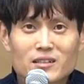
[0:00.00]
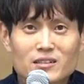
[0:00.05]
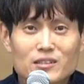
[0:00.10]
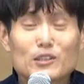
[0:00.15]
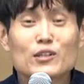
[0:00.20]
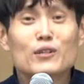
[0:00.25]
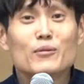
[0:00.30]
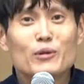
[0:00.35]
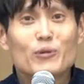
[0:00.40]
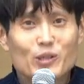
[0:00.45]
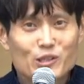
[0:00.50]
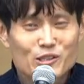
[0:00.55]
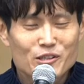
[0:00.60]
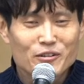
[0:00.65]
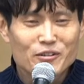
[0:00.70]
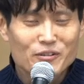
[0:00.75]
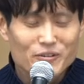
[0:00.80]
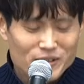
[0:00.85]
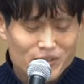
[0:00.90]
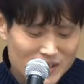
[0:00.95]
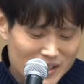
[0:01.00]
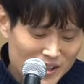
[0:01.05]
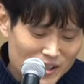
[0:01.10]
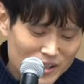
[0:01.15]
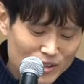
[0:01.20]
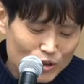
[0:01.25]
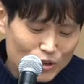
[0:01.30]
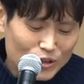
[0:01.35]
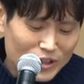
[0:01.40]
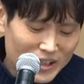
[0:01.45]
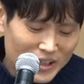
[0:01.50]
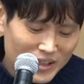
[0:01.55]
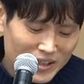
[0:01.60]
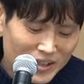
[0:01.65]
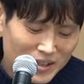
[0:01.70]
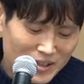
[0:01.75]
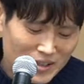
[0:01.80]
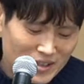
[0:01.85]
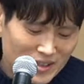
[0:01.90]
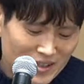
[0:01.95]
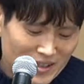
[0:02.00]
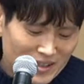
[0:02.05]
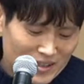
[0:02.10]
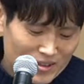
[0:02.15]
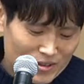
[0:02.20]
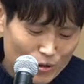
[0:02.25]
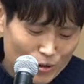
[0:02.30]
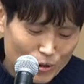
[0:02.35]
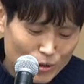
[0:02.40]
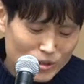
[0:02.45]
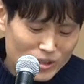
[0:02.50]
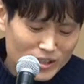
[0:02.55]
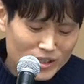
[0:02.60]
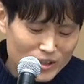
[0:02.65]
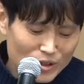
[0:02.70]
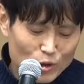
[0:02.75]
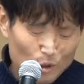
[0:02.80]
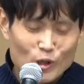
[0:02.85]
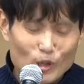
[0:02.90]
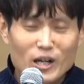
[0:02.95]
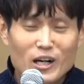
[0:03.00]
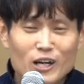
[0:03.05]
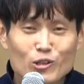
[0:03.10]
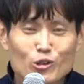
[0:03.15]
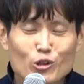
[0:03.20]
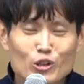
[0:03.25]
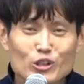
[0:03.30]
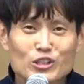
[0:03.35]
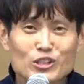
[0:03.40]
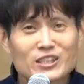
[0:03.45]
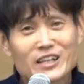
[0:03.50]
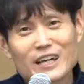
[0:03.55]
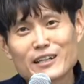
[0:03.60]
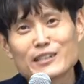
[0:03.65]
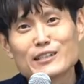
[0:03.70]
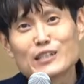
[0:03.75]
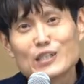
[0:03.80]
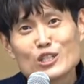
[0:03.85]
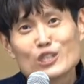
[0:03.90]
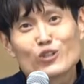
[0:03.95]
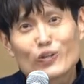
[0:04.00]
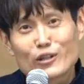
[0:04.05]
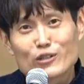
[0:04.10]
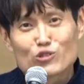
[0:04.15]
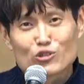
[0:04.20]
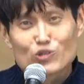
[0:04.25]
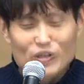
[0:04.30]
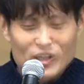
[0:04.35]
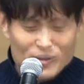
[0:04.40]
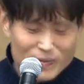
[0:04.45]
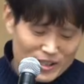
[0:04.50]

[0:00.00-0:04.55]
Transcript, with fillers: 그러면서 너네 언제 너가 너희들이 나를 인정해 줄래?